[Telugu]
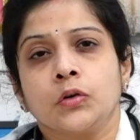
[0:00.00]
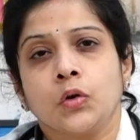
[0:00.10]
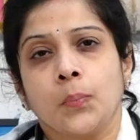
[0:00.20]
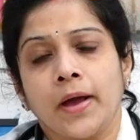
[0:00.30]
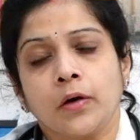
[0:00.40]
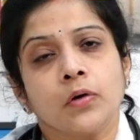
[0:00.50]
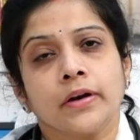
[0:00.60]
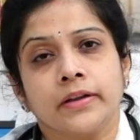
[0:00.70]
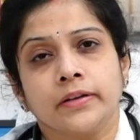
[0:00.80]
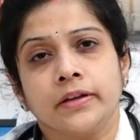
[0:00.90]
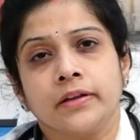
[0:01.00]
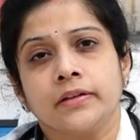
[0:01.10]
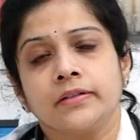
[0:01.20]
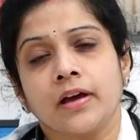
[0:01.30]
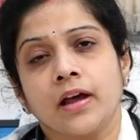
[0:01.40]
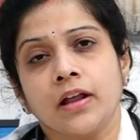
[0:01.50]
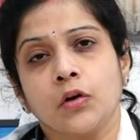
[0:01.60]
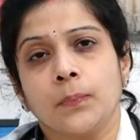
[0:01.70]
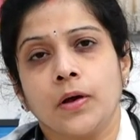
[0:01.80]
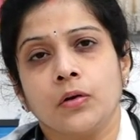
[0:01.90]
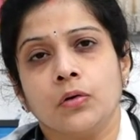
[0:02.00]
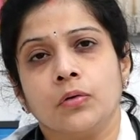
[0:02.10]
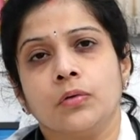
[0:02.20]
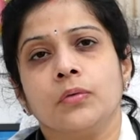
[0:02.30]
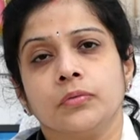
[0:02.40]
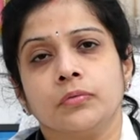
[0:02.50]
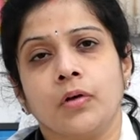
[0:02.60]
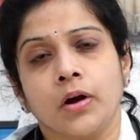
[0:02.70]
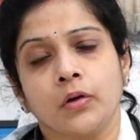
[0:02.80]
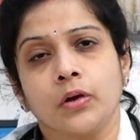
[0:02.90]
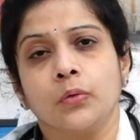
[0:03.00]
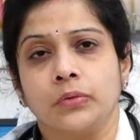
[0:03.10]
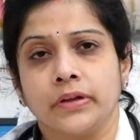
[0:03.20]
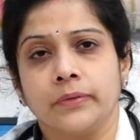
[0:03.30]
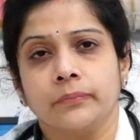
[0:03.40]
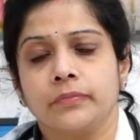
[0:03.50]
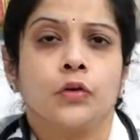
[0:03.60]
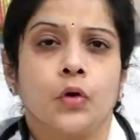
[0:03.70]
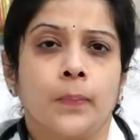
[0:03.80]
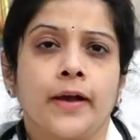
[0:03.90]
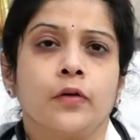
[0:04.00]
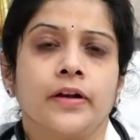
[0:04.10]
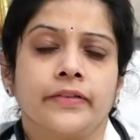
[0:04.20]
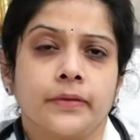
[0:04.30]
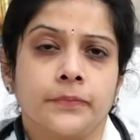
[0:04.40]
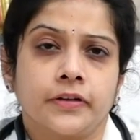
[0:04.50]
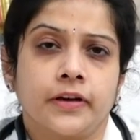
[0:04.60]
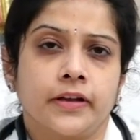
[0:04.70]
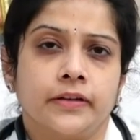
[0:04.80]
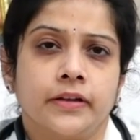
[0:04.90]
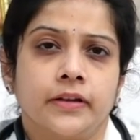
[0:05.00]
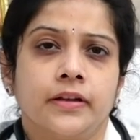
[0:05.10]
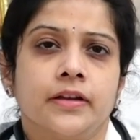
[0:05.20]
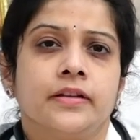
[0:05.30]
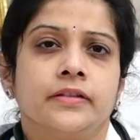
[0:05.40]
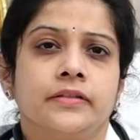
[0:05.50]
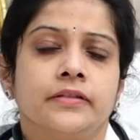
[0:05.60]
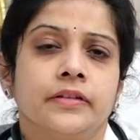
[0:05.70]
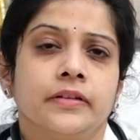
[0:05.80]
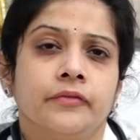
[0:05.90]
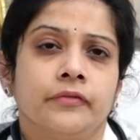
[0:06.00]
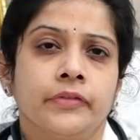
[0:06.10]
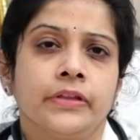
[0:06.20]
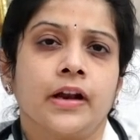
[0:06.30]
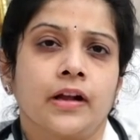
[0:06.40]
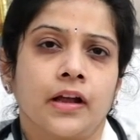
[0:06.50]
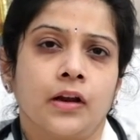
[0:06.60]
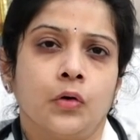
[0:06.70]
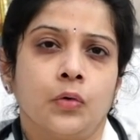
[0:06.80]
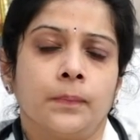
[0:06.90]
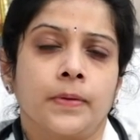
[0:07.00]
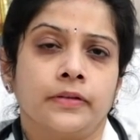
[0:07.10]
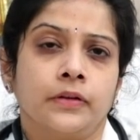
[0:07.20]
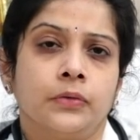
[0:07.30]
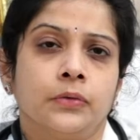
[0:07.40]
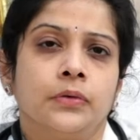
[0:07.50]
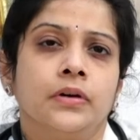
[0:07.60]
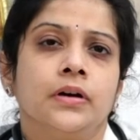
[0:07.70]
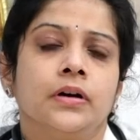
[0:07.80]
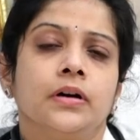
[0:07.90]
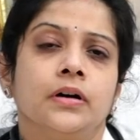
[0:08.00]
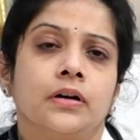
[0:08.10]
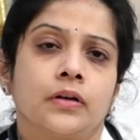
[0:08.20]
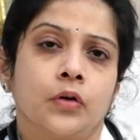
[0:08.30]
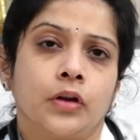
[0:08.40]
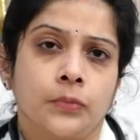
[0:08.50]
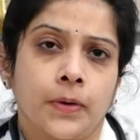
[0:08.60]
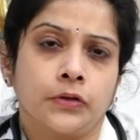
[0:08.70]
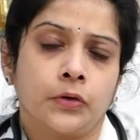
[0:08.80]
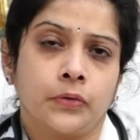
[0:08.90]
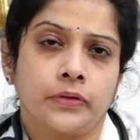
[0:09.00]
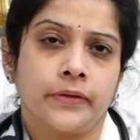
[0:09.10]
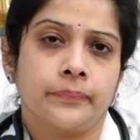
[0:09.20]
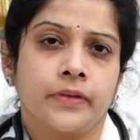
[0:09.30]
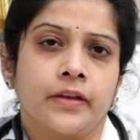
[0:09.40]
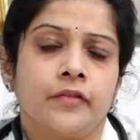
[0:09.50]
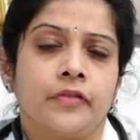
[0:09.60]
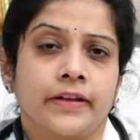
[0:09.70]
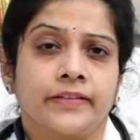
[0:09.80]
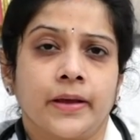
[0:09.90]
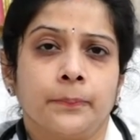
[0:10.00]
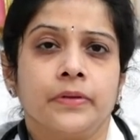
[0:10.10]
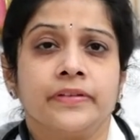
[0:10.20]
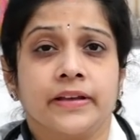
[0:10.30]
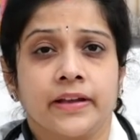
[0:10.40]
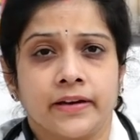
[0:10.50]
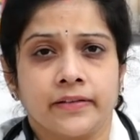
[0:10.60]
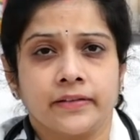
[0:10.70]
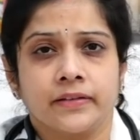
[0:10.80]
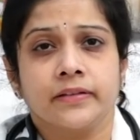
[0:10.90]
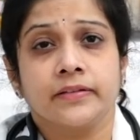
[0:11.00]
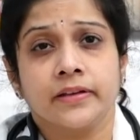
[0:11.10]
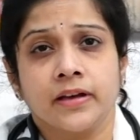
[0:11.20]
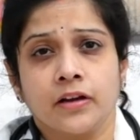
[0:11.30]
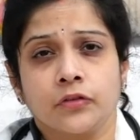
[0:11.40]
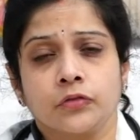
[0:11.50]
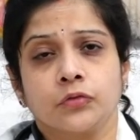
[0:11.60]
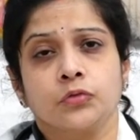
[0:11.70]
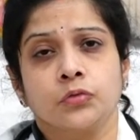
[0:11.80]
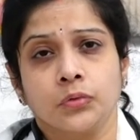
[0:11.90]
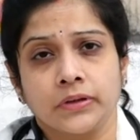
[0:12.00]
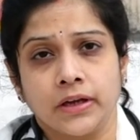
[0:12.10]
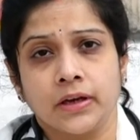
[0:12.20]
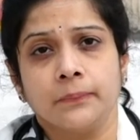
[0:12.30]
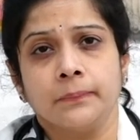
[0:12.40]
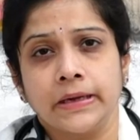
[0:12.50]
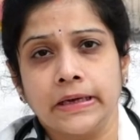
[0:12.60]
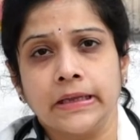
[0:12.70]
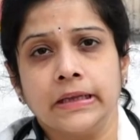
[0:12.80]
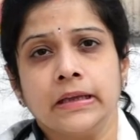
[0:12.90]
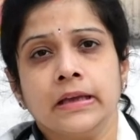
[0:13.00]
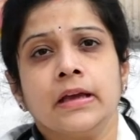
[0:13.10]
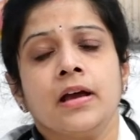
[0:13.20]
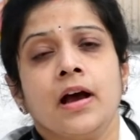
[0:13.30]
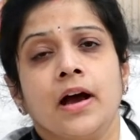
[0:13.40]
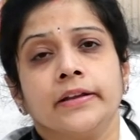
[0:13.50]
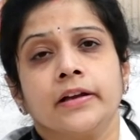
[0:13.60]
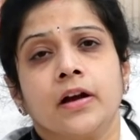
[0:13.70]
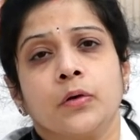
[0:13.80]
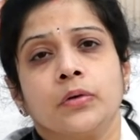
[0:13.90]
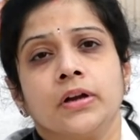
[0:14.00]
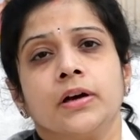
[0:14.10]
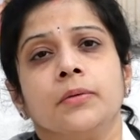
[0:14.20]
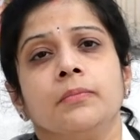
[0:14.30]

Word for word: టొబాకో అనేది చాలా రూపాల్లో వాడుకలో ఉంది టొబాకో కన్సంప్షన్ అనేది వివిధ రకాల్లో ప్రజలకు అందుబాటులో ఉంది ఫర్ ఎగ్జాంపుల్ సిగరెట్స్ సిగార్స్ చుట్ట బీడి అదే కాకుండా